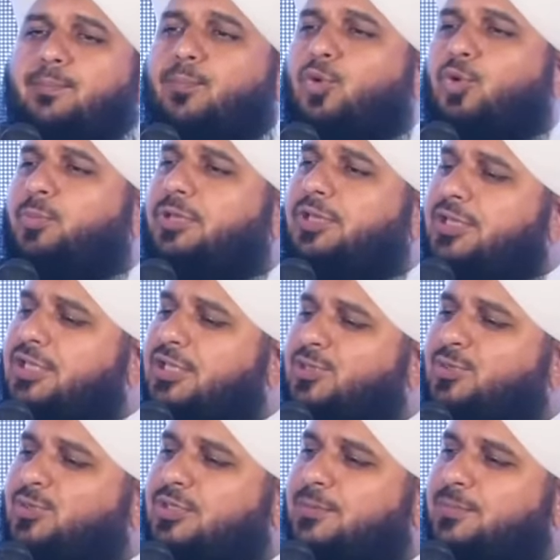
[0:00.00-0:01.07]
मोमिन की
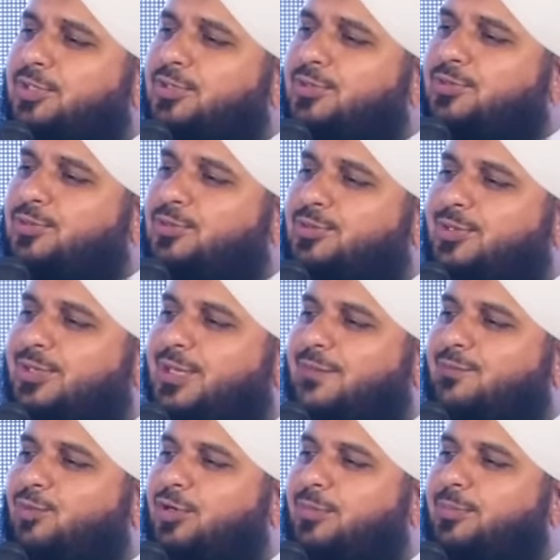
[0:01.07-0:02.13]
तो तबीयत होती है
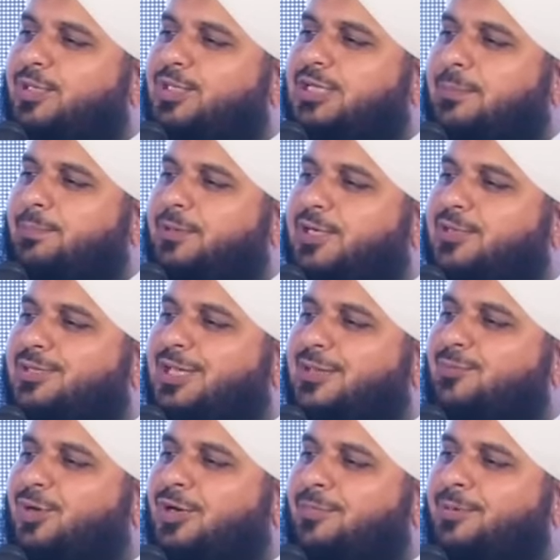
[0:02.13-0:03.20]
वो हमेशा बढ़ता
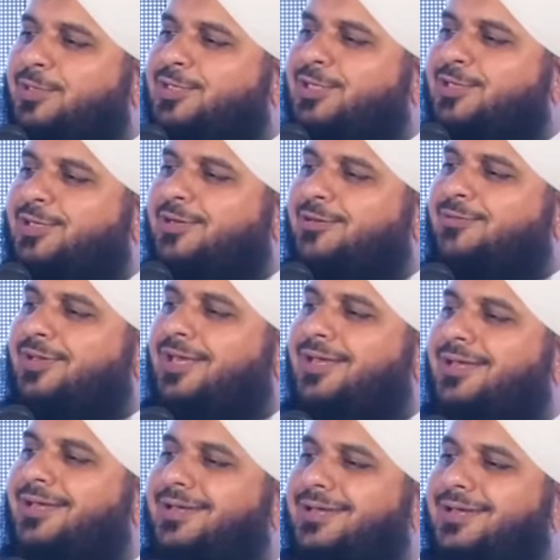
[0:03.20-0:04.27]
ही मोहब्बत की तरफ है
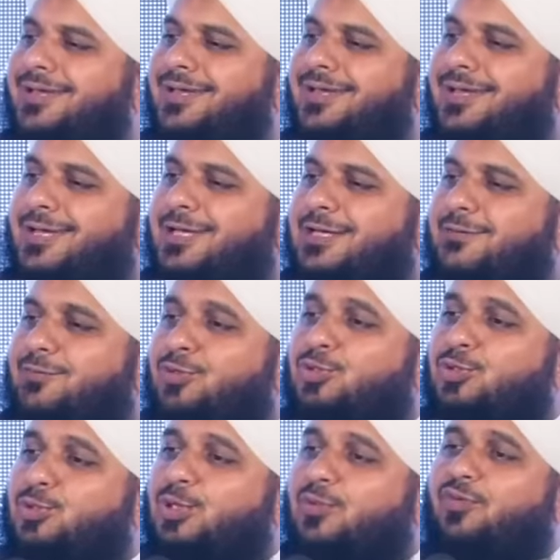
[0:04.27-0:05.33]
वो
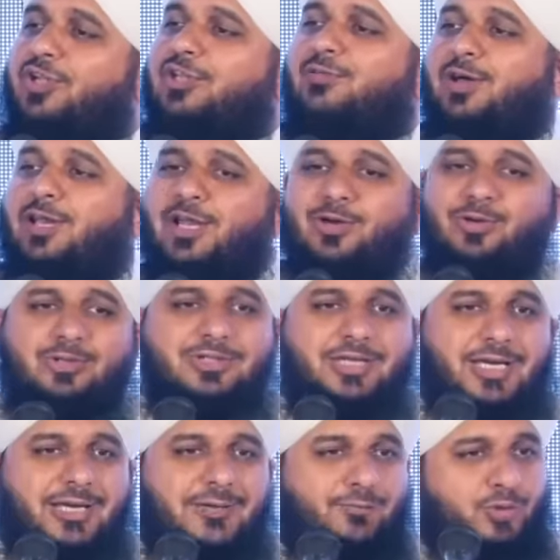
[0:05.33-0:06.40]
तो उल्फत वाला
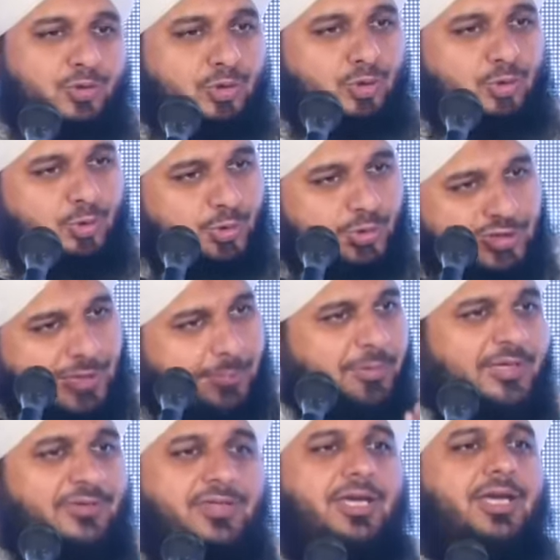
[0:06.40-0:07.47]
होता है वो तो ढूंढता
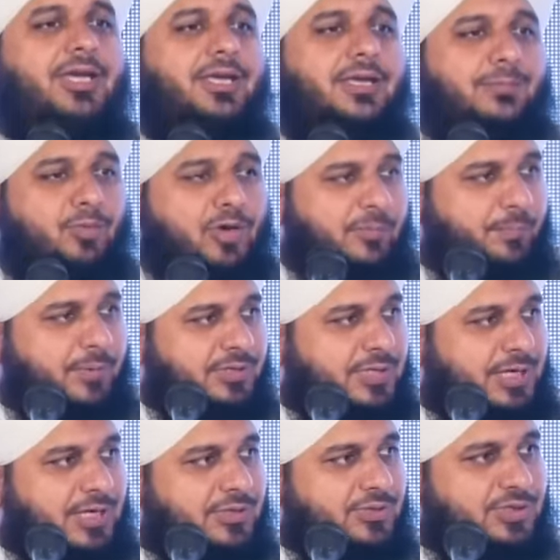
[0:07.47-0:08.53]
फिरता है कि मोहब्बत
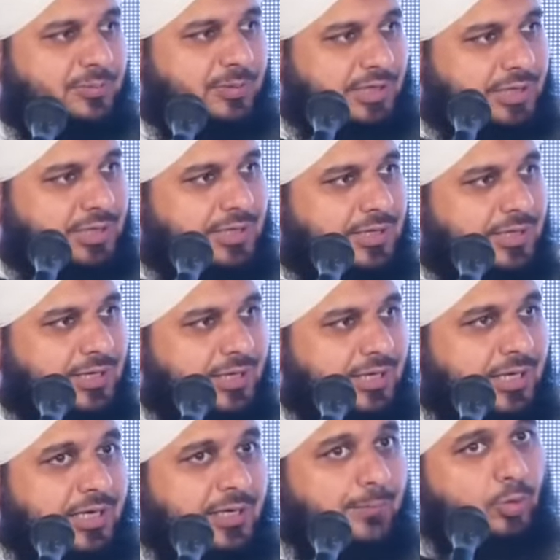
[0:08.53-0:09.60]
कहाँ से मिलेगी
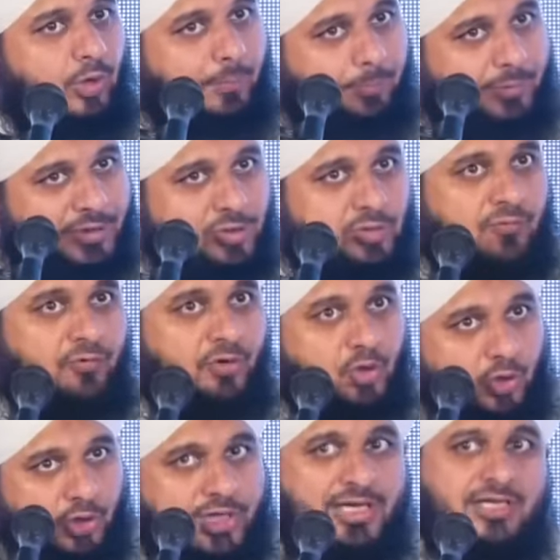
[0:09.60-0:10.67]
मोहब्बत को
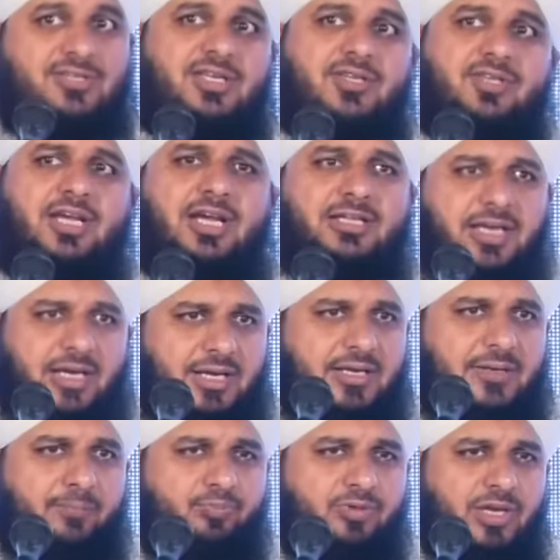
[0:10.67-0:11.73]
फ़रोग कैसे दिया जाए
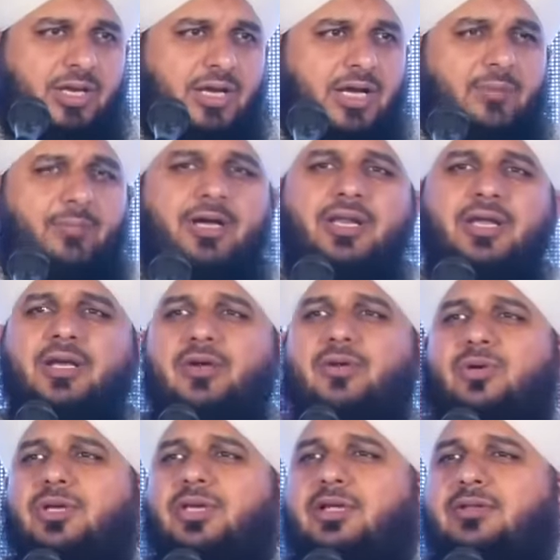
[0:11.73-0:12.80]
हमारे
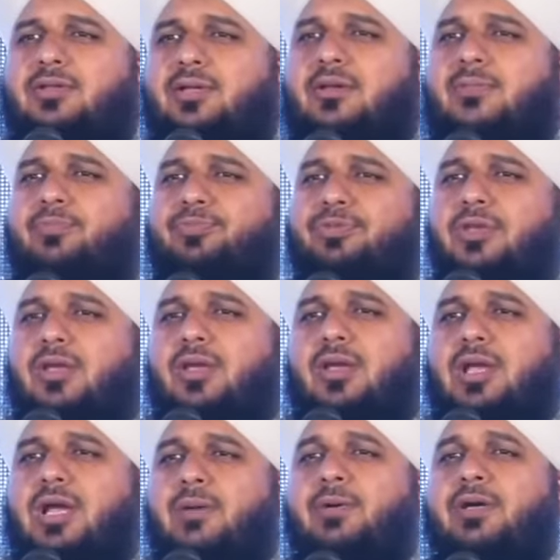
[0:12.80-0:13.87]
घरों के अंदर
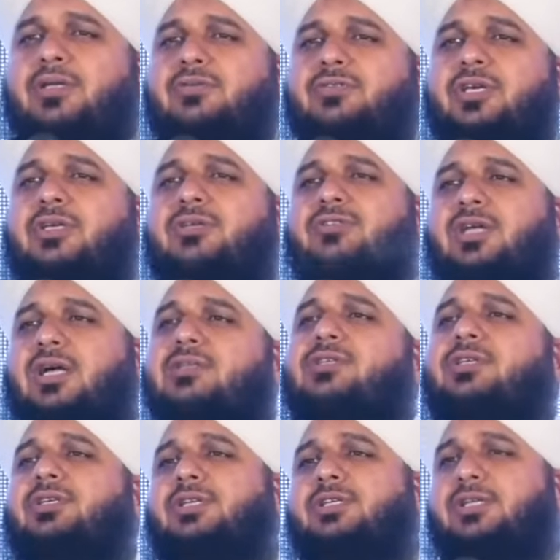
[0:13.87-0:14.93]
हमारी जेन
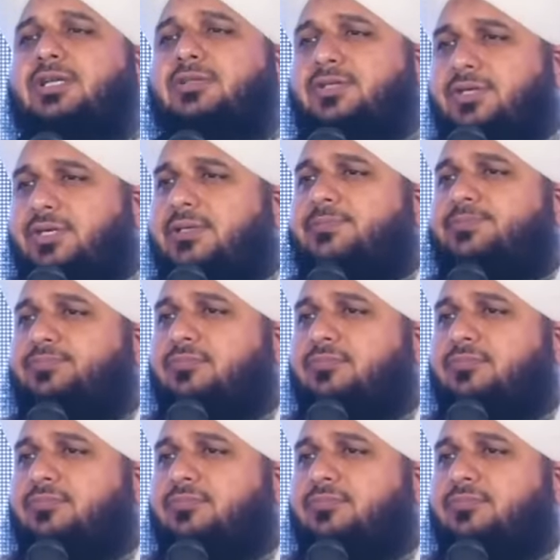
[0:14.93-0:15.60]
साजी की जाती है